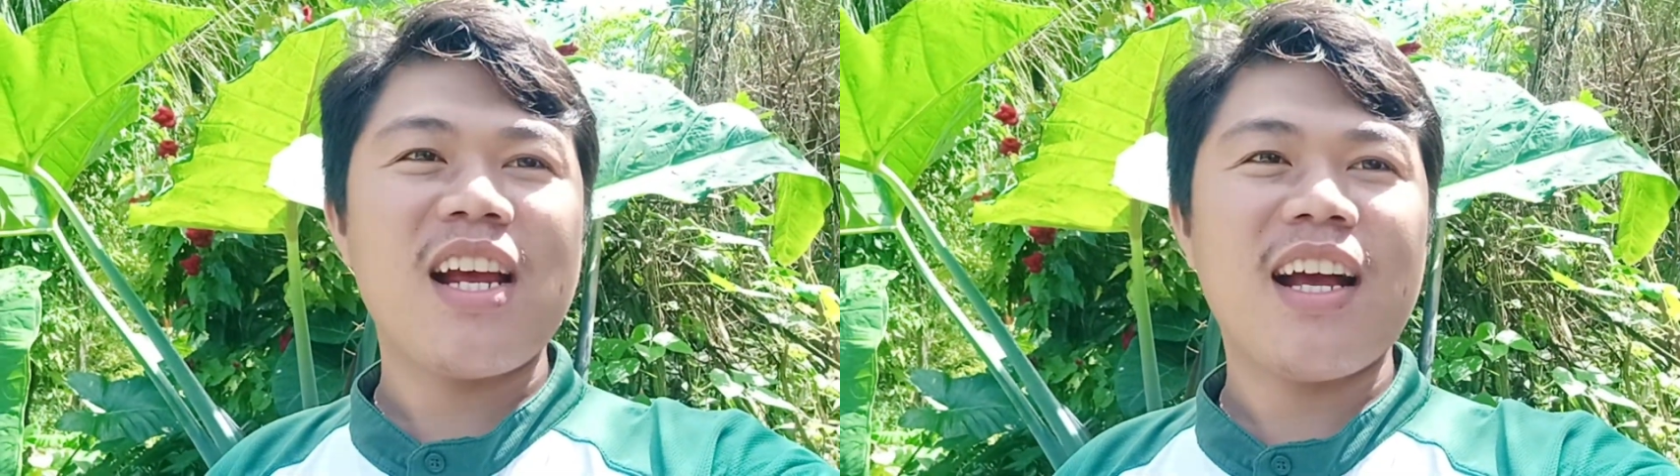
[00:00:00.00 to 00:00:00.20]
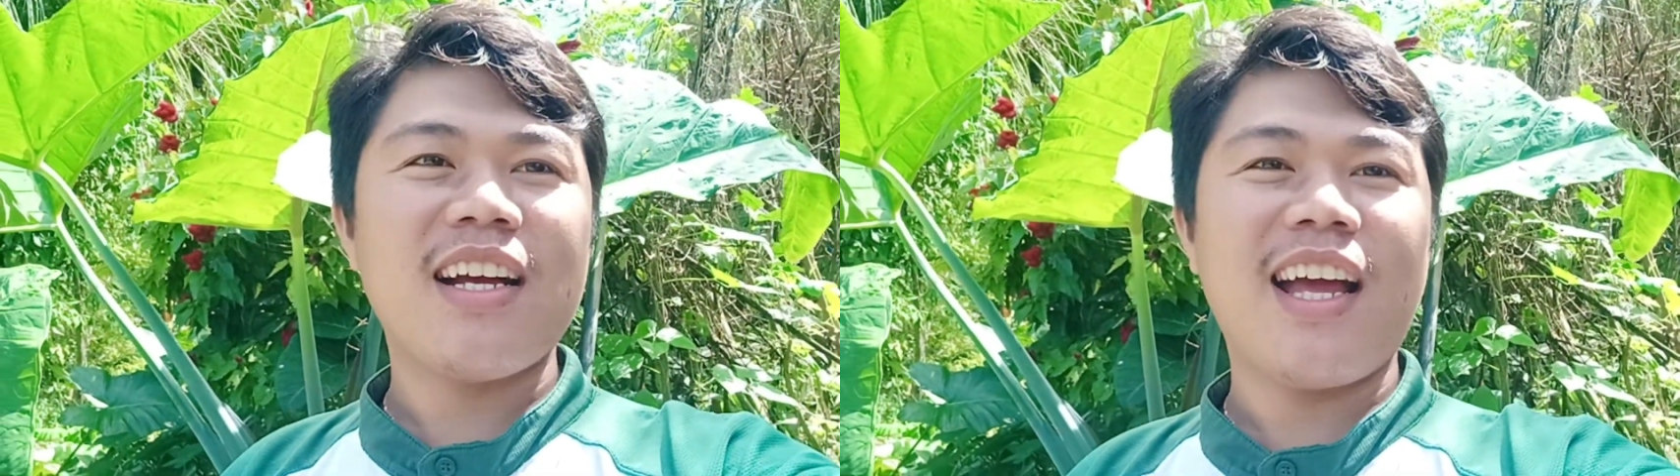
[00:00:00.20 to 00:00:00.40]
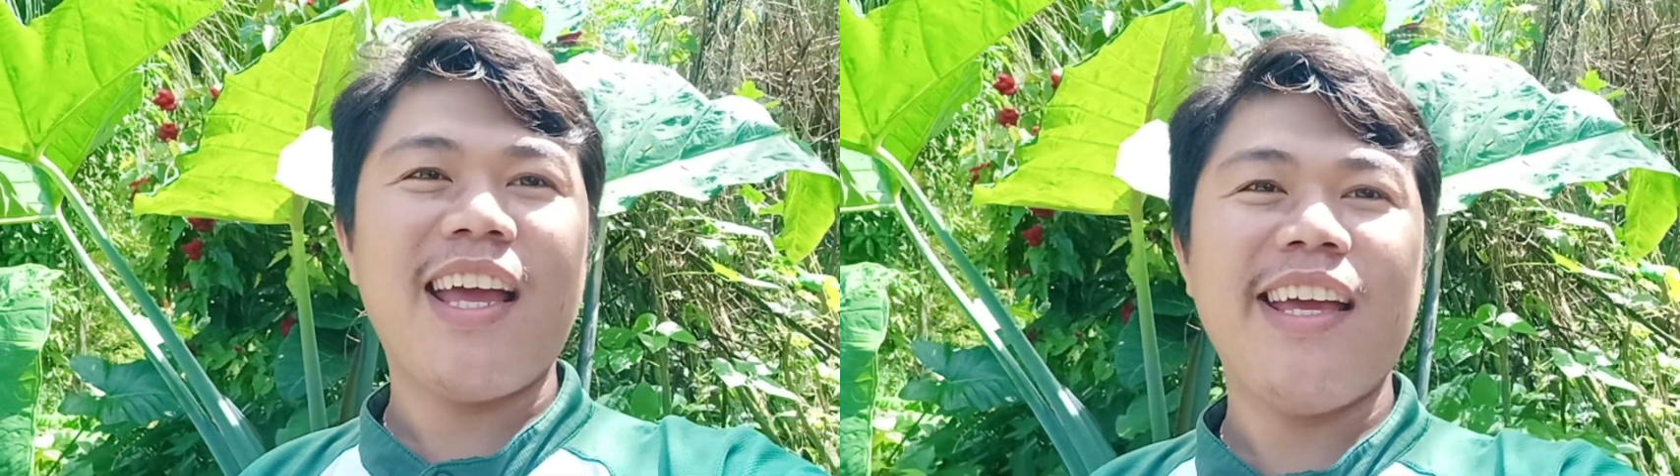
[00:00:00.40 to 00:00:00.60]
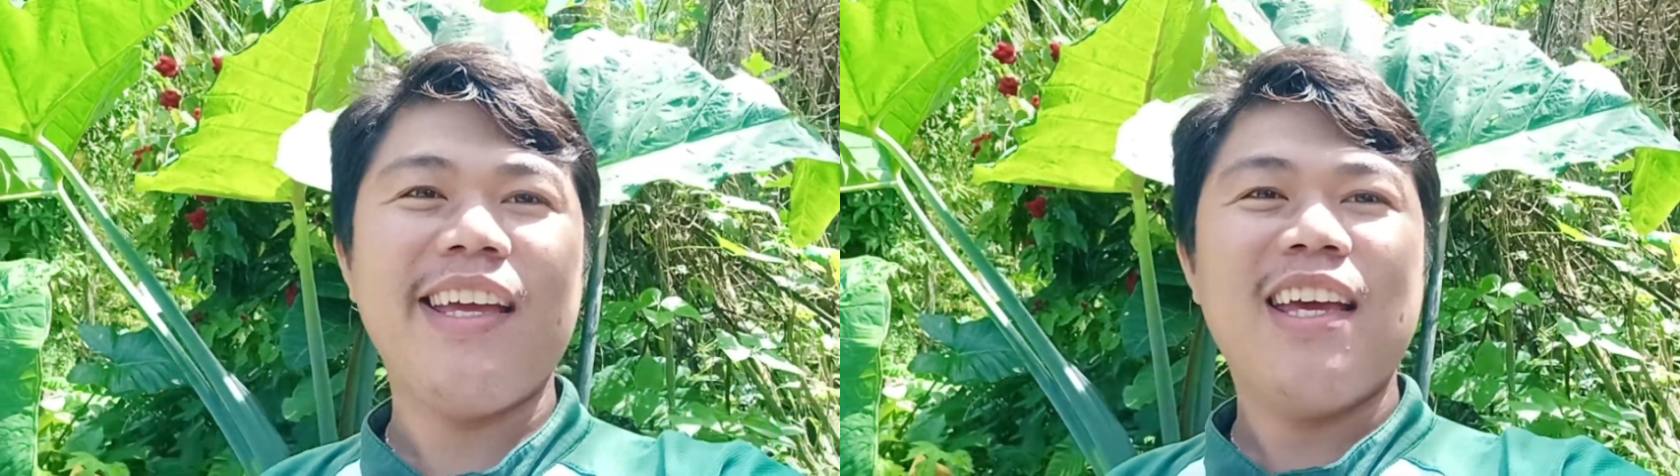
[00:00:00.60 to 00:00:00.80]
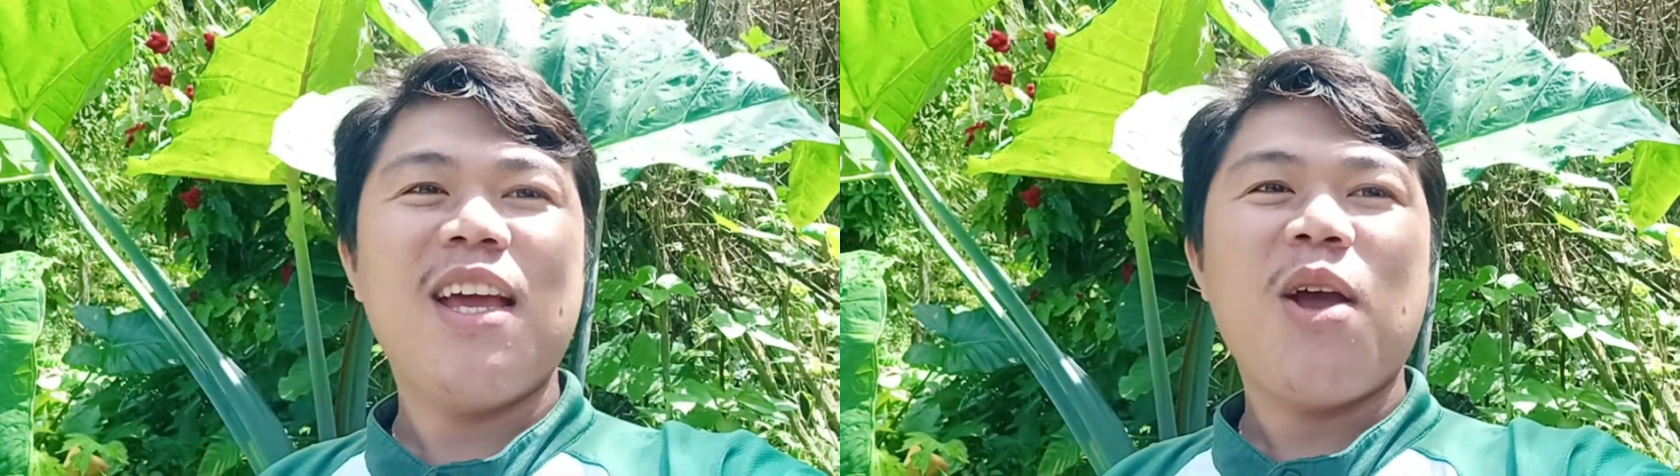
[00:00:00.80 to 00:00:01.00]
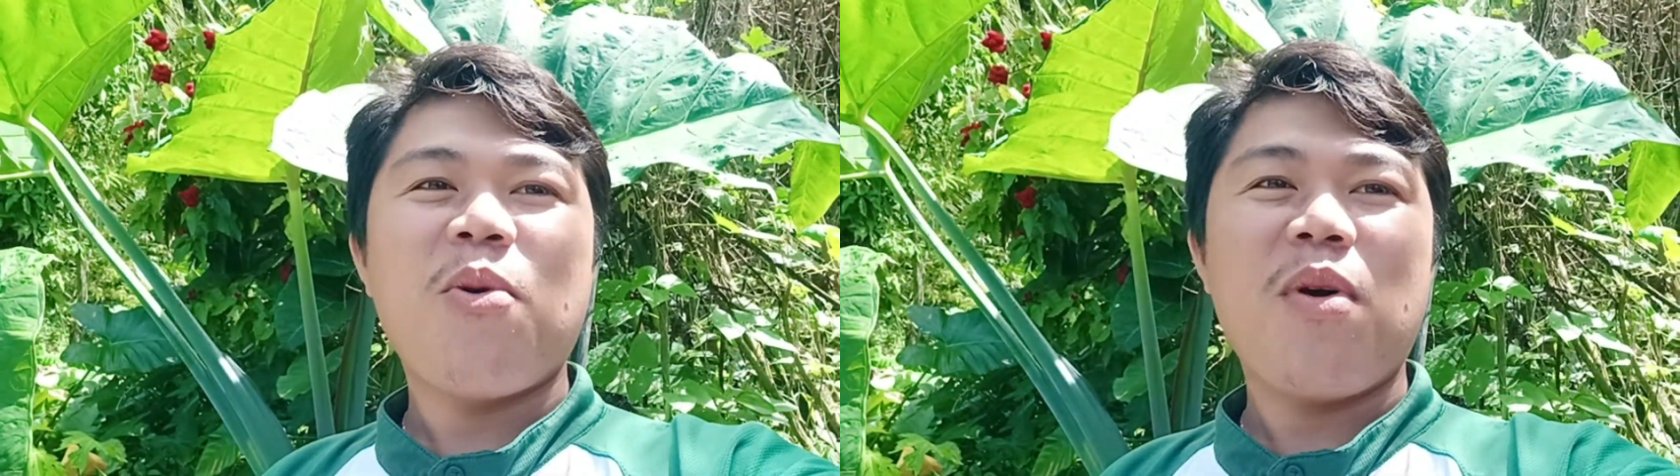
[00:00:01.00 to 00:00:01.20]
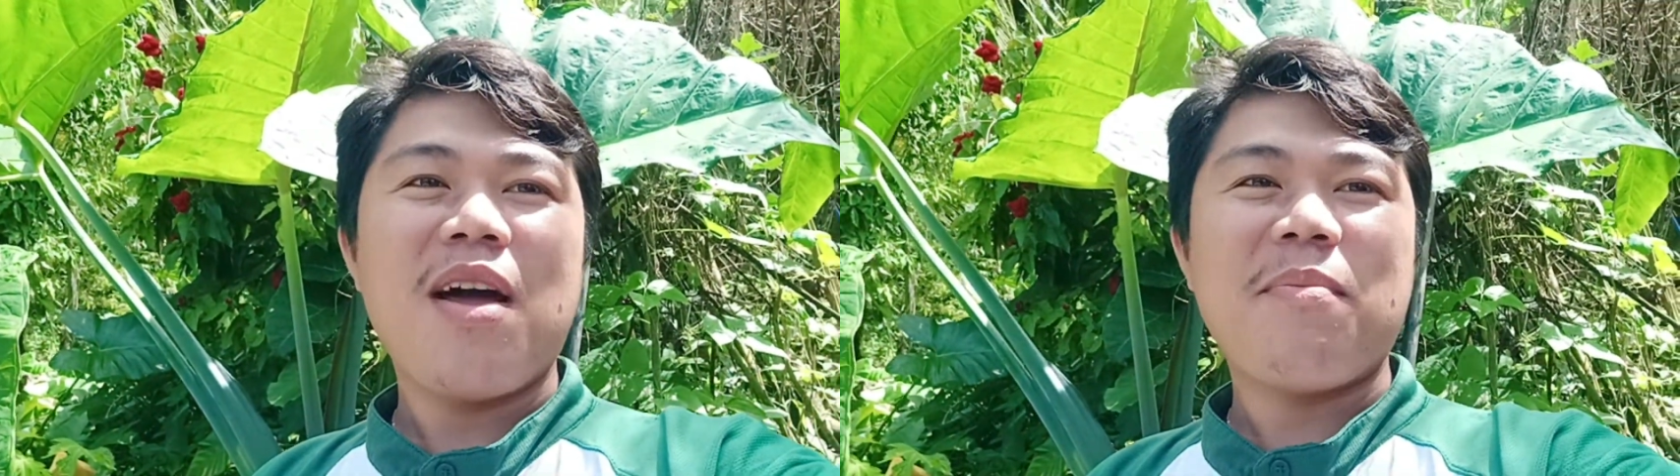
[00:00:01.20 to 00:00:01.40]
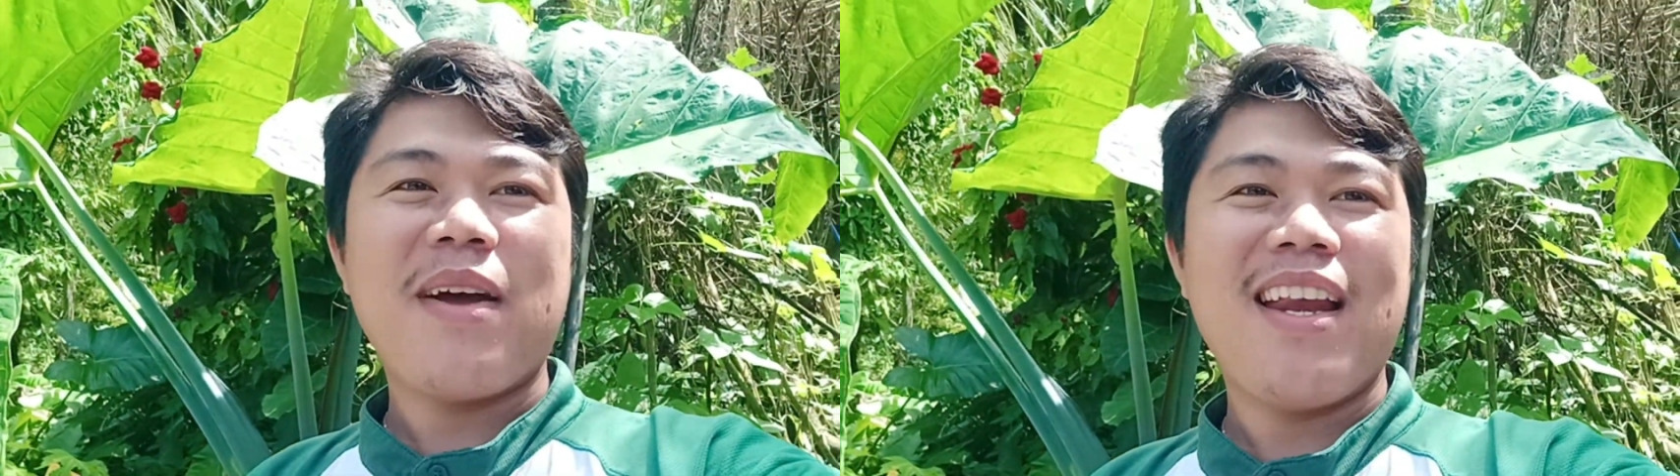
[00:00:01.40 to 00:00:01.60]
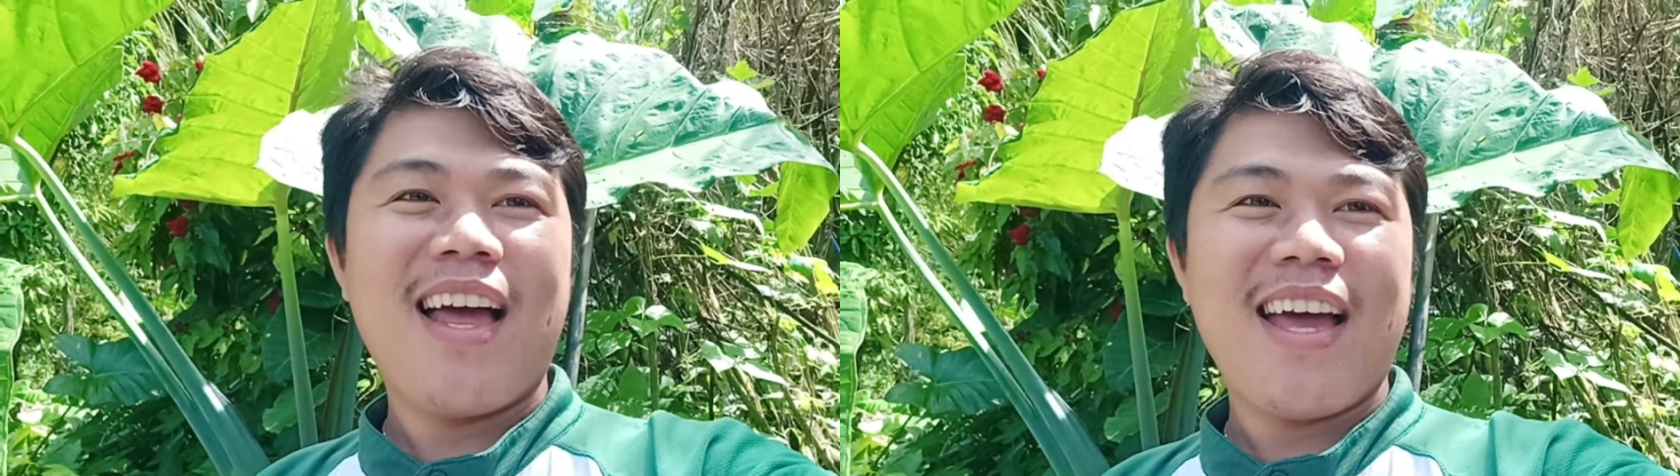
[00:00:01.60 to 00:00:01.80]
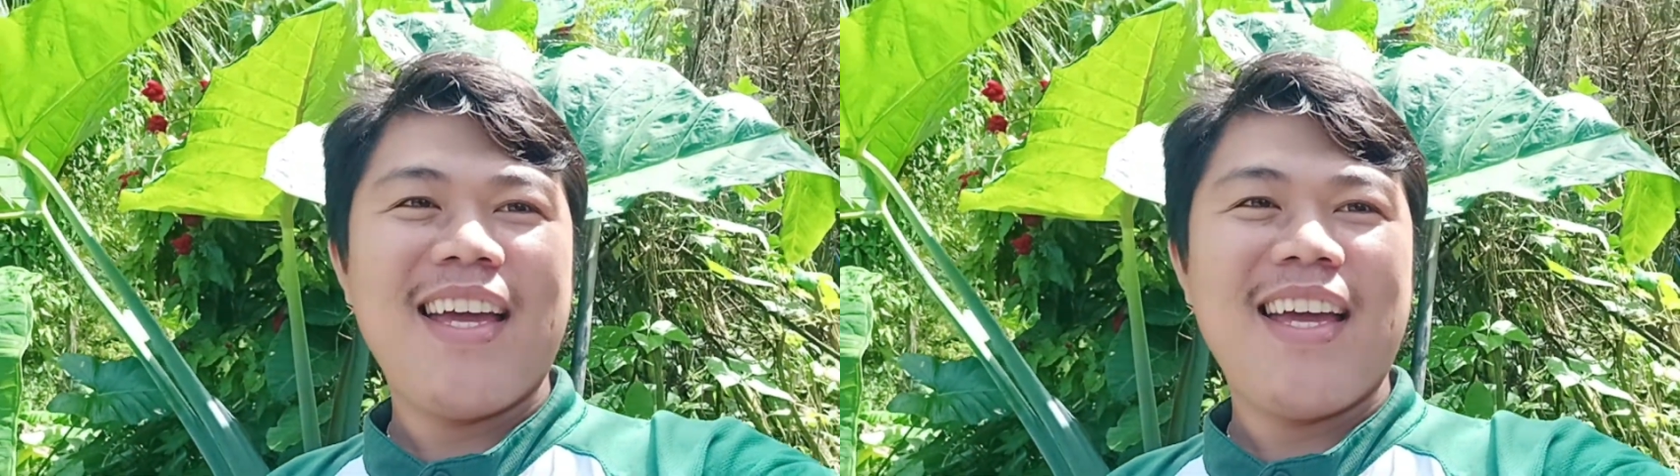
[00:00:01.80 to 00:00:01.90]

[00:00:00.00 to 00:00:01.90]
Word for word: kay wala pay lain.